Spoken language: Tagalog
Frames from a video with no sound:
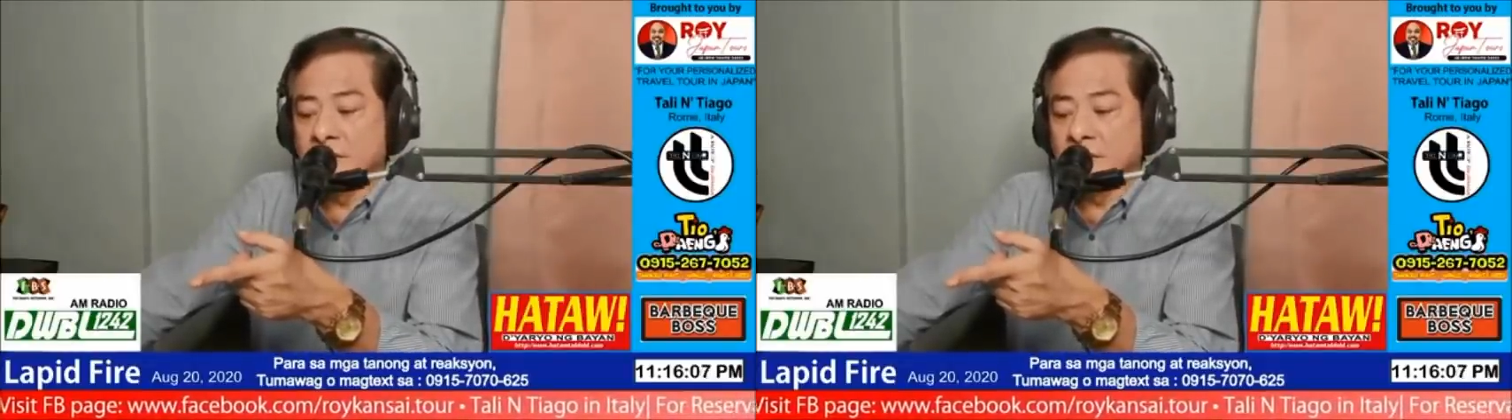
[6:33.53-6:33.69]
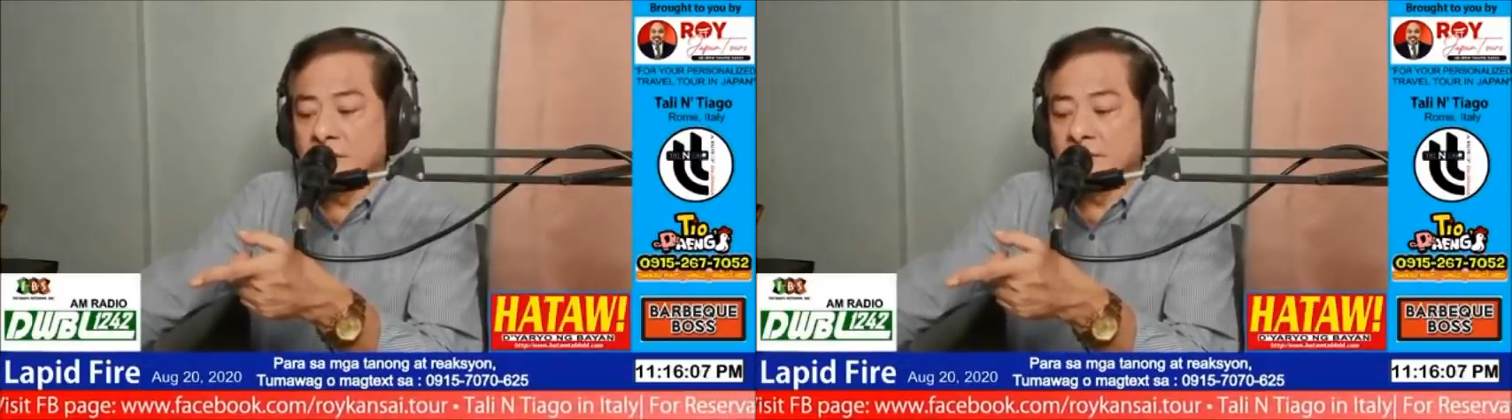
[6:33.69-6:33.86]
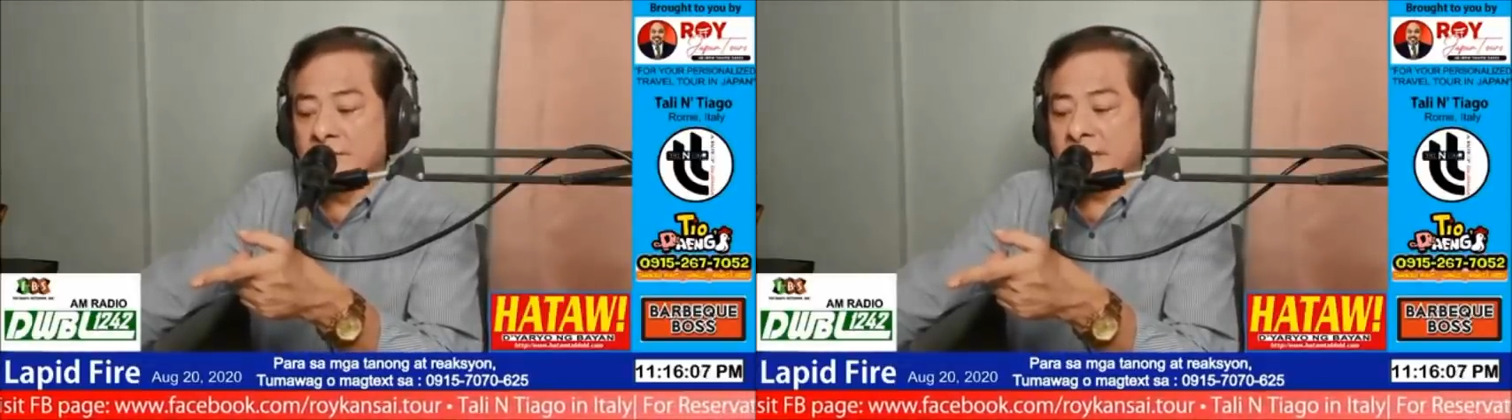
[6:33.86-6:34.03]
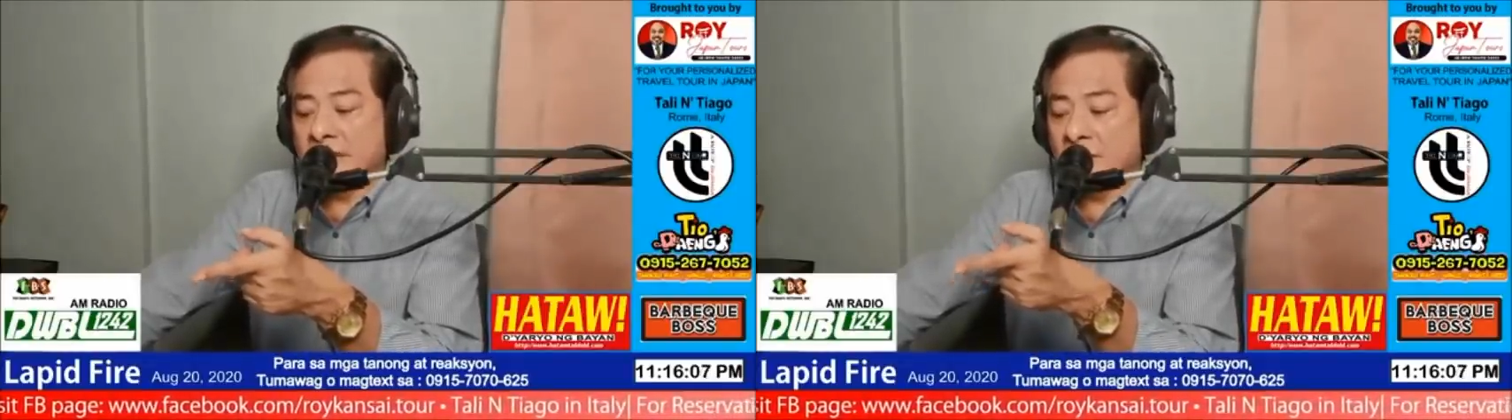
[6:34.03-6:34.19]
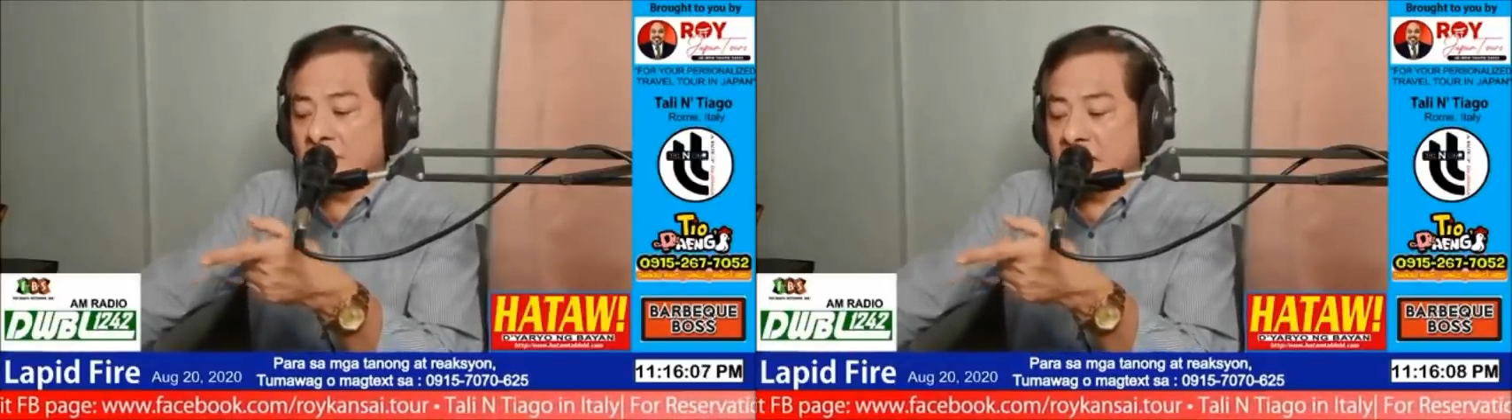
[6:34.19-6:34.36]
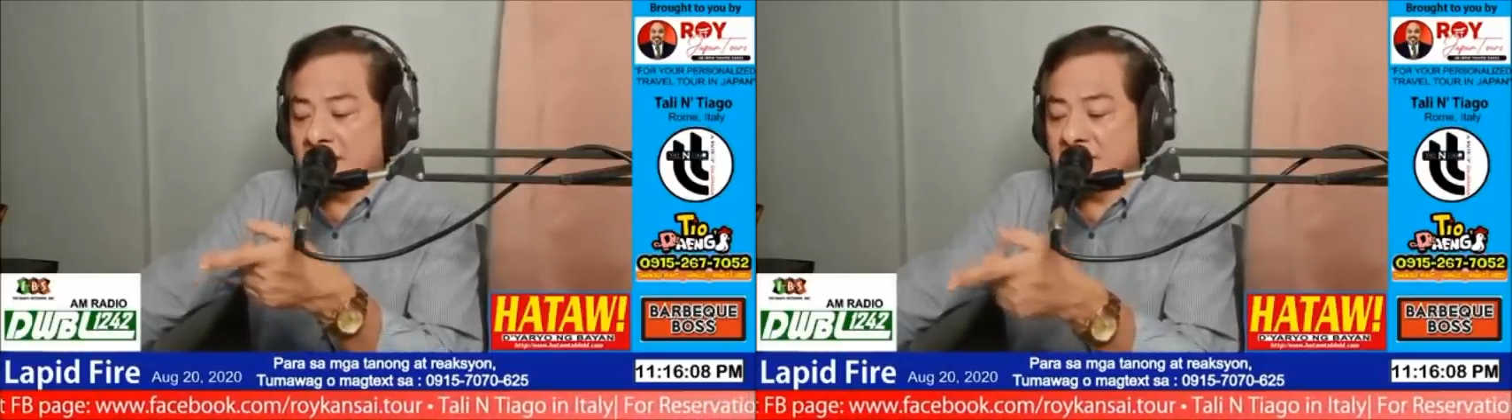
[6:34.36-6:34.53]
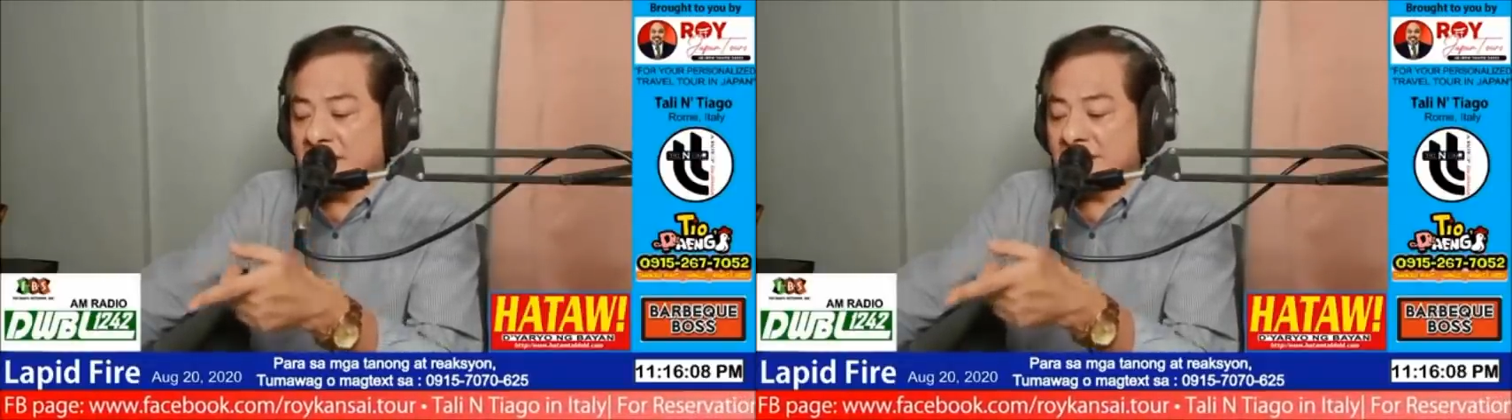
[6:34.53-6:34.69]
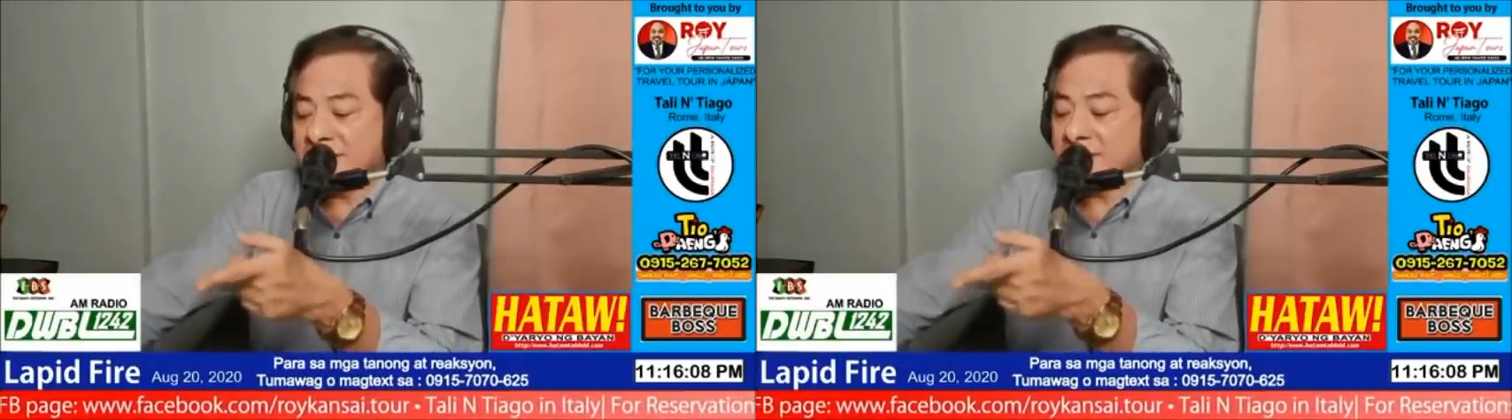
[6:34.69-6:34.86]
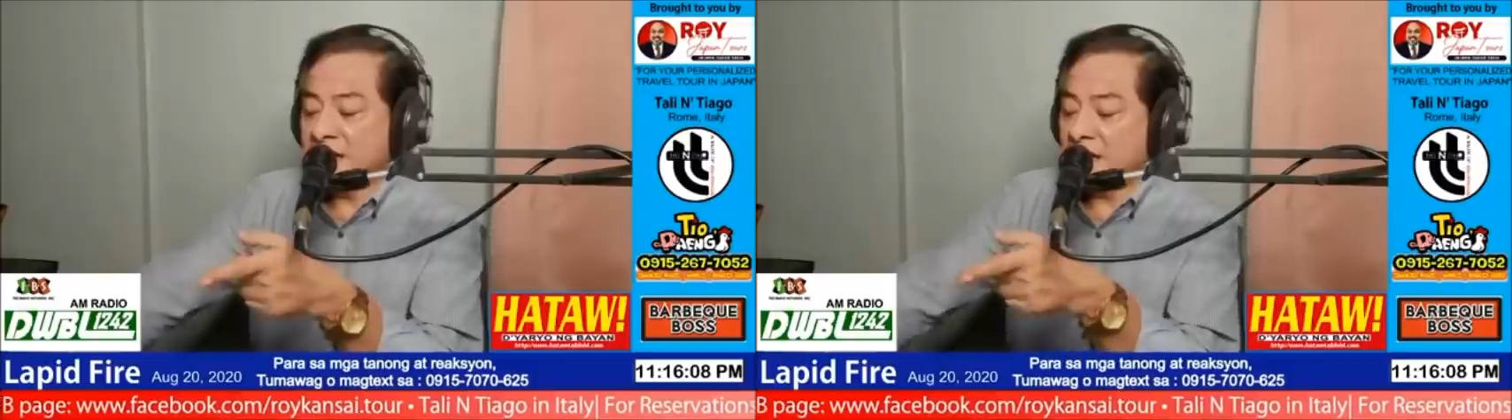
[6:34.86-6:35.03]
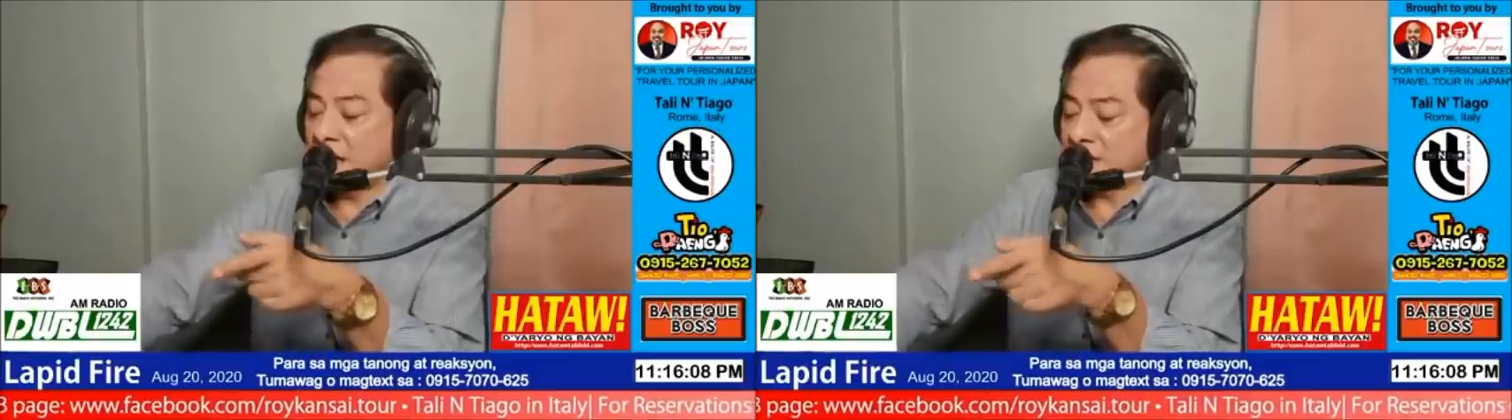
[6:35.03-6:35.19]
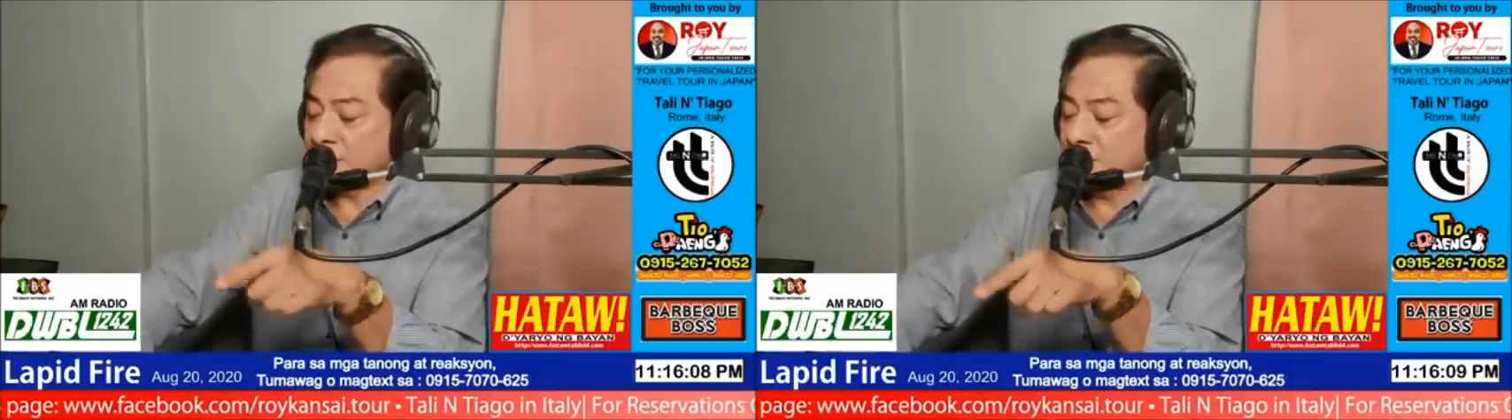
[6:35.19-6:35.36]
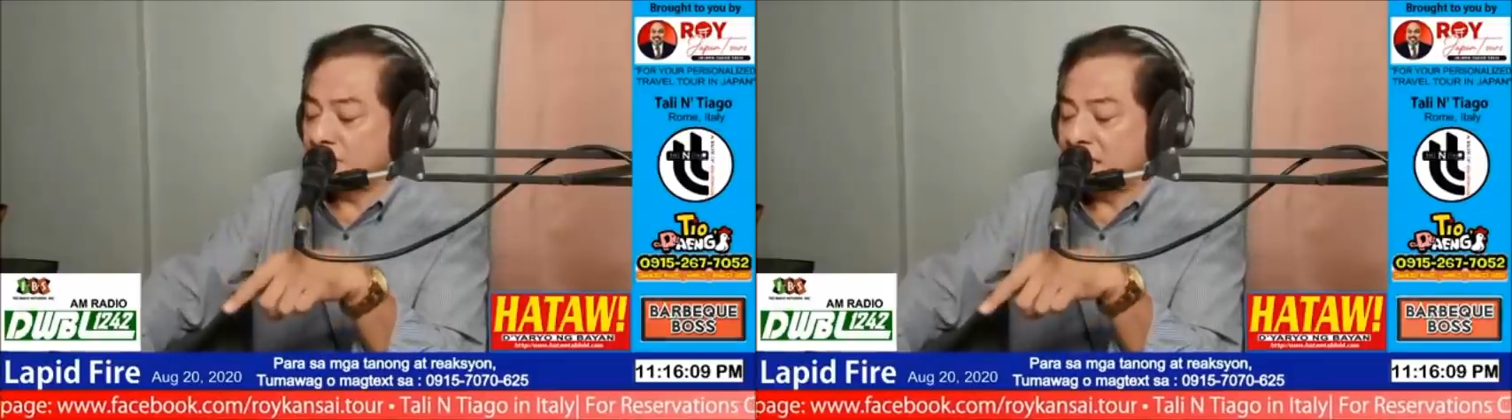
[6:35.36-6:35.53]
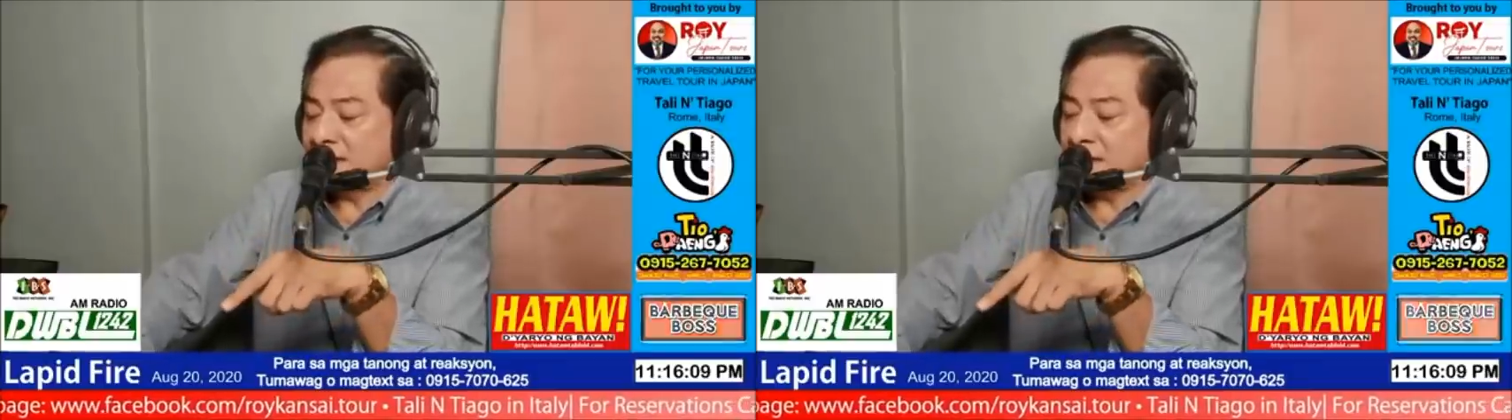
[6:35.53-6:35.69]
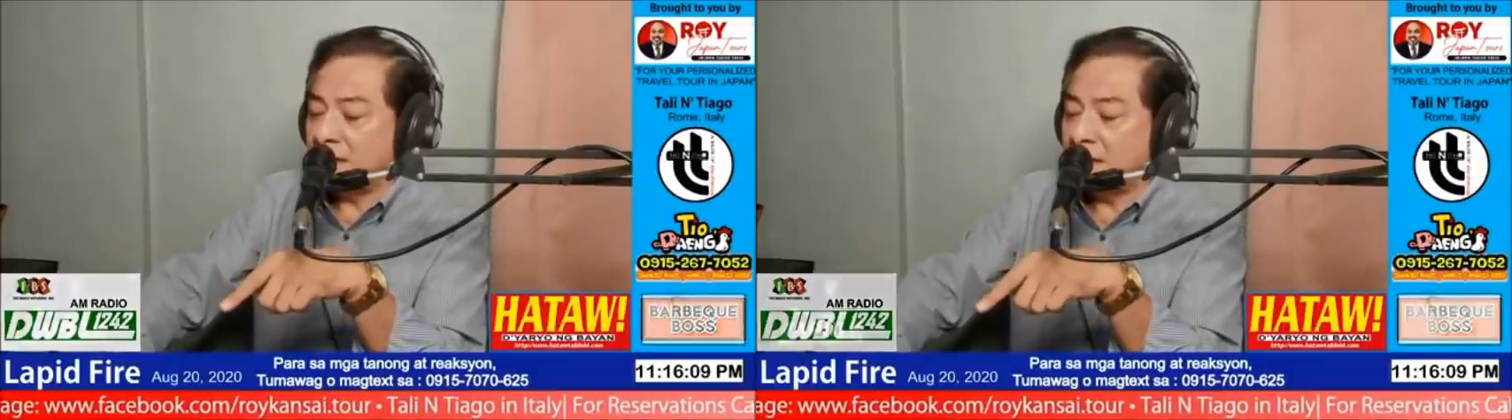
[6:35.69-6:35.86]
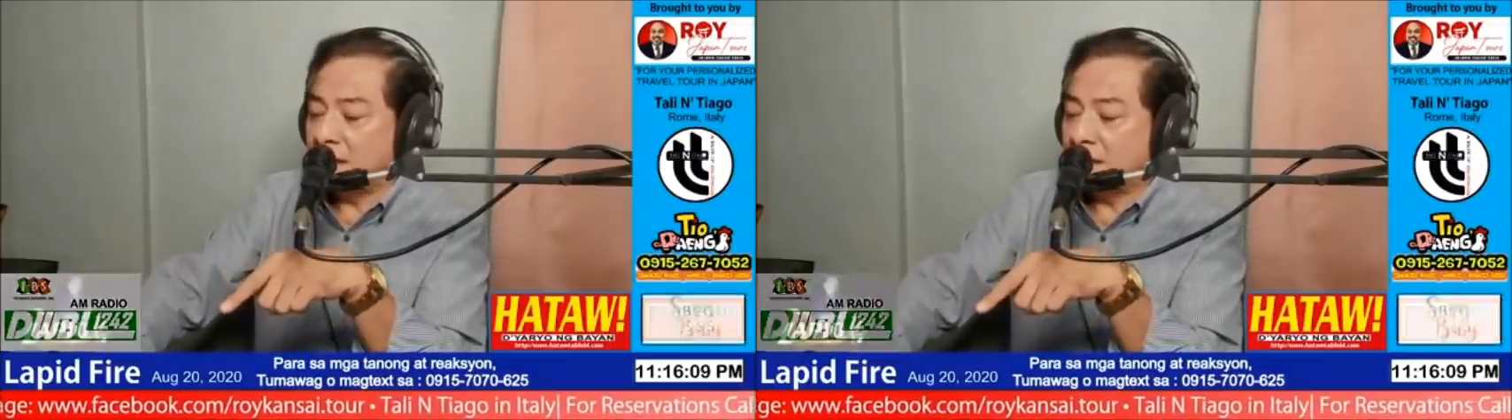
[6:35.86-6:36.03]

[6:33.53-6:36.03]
merong address na nakasulat eh,